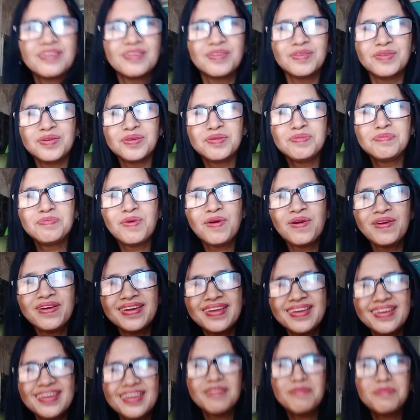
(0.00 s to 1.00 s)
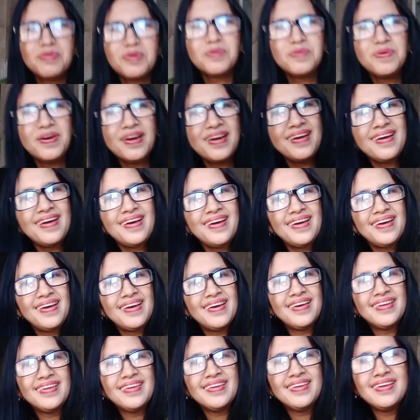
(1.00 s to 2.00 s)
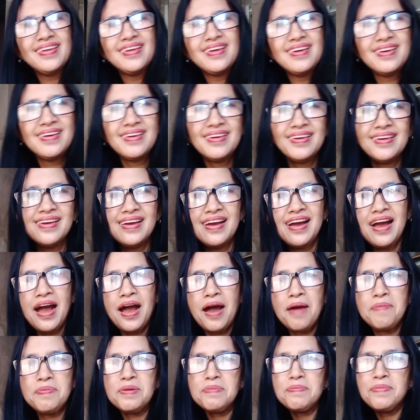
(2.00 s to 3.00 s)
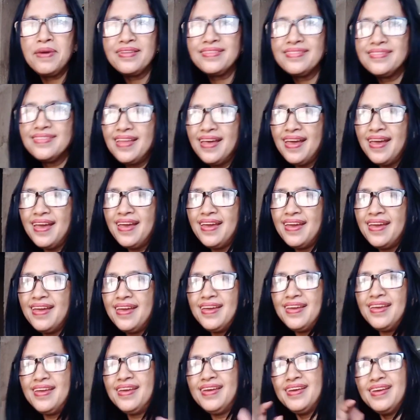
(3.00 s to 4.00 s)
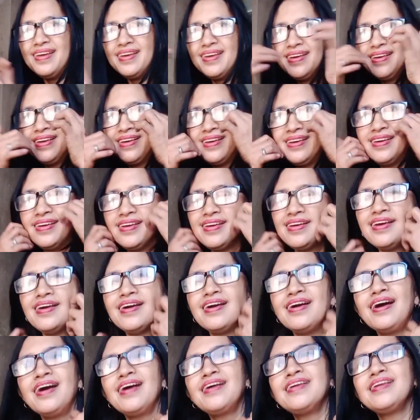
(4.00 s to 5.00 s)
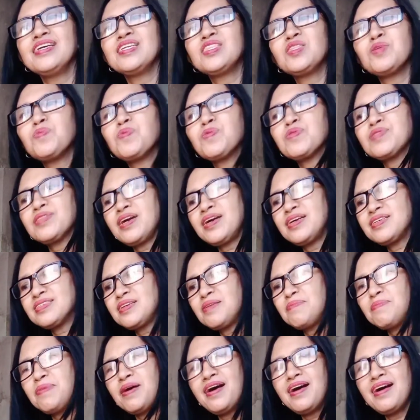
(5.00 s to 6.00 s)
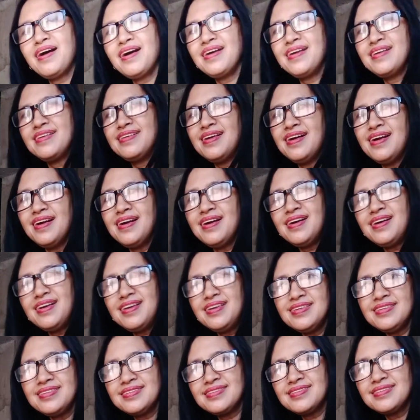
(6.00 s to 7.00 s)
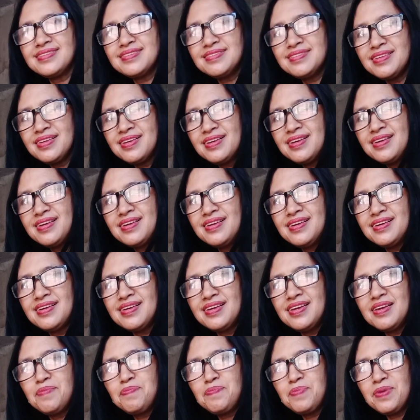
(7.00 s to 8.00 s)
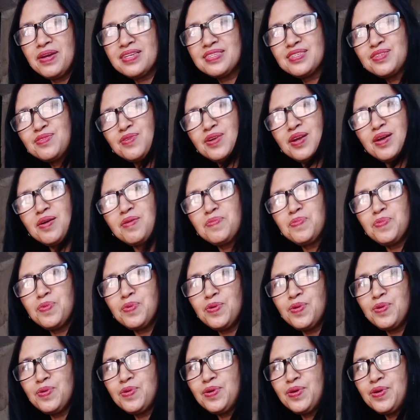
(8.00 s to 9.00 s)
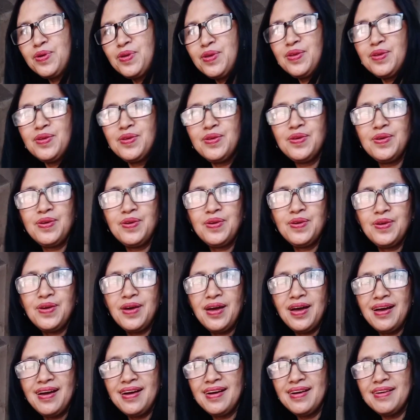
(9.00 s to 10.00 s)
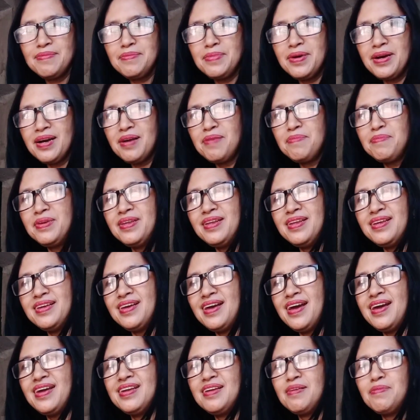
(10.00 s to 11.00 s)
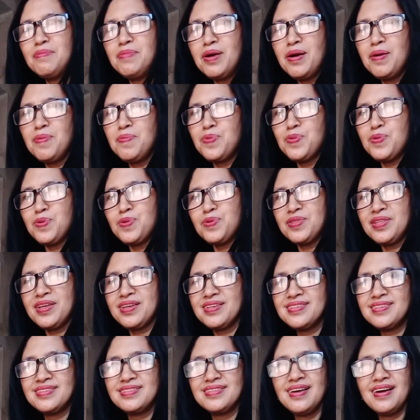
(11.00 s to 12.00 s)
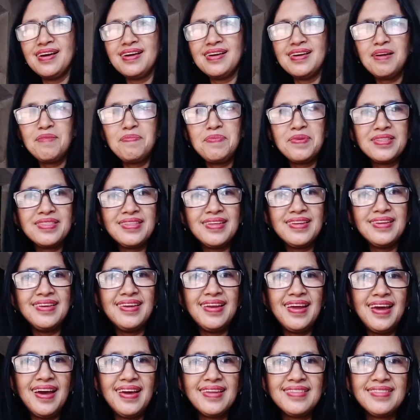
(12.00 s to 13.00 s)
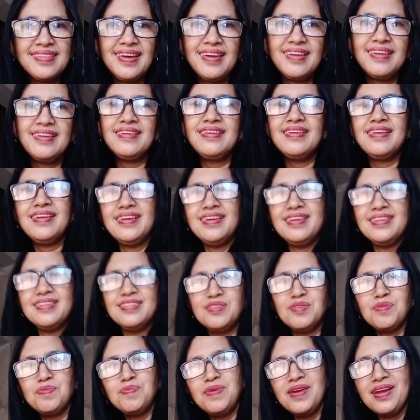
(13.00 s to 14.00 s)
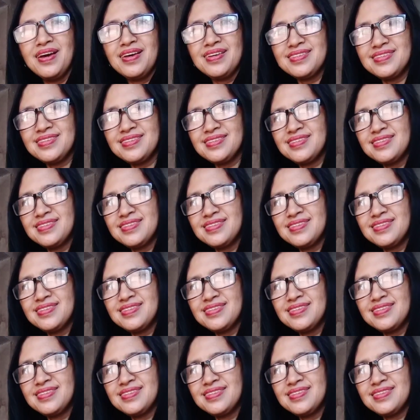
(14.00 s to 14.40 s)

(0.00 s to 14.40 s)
Good morning everyone! Happy Monday! Andito po tayo sa bahay guys. I-flex ko lang po ang mga binigay ng mga prutas ng kapatid ni Atan, ni Joblas.